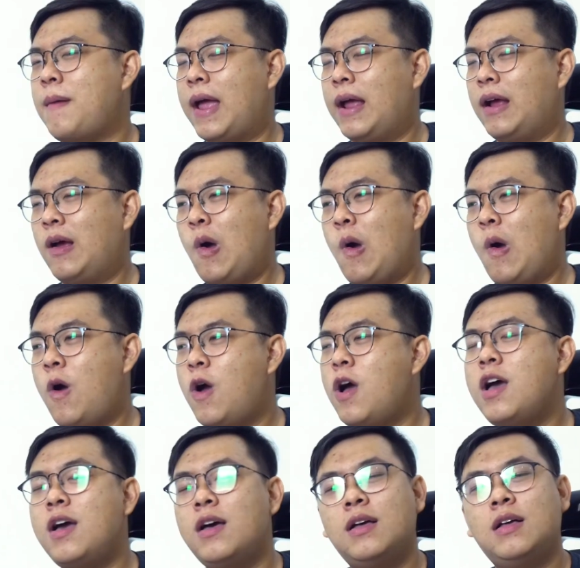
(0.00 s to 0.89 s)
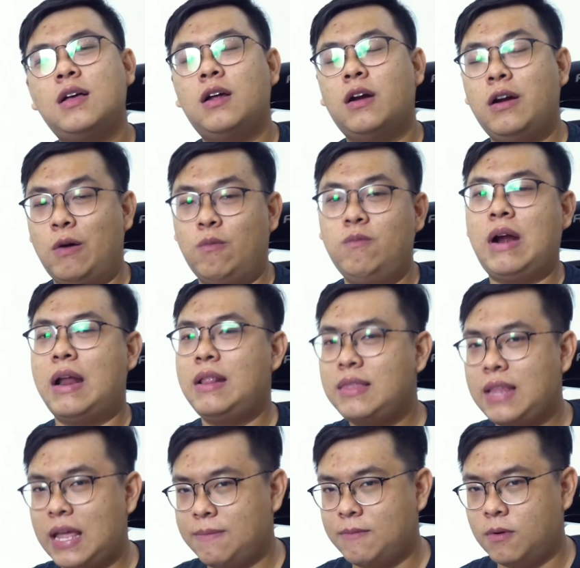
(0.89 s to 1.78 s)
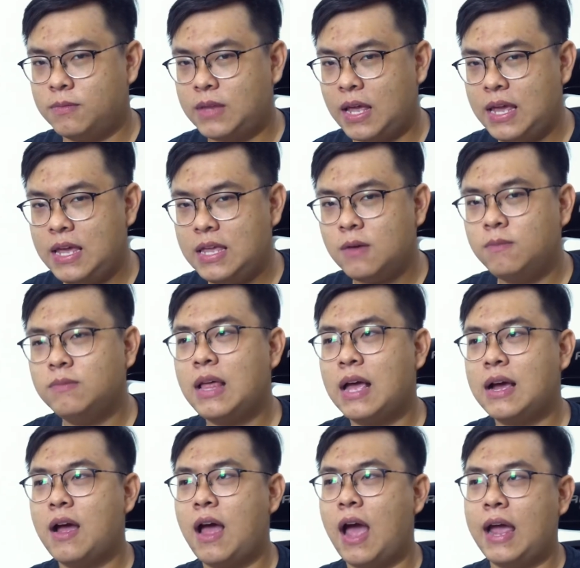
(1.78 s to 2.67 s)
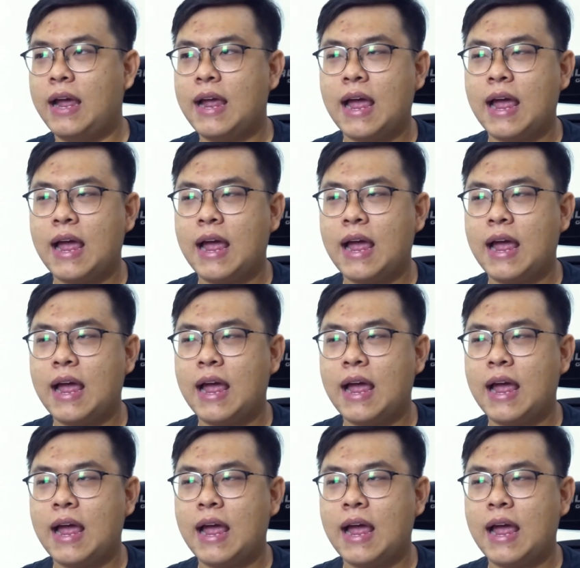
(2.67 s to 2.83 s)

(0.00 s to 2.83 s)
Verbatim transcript: bạn có rủng rỉnh tiền một tí, chúng ta có thể